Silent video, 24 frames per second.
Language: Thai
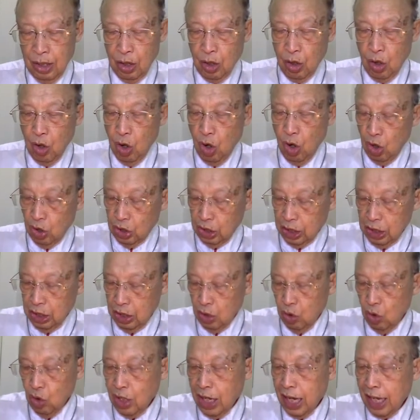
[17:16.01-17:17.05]
ขอถือโอ
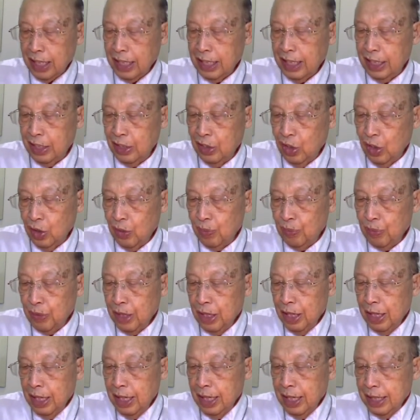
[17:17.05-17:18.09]
กาสนี้เนาะ
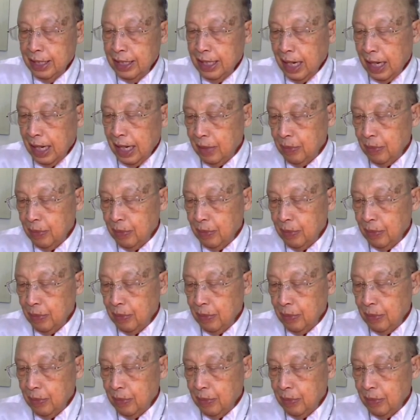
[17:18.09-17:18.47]
อยาก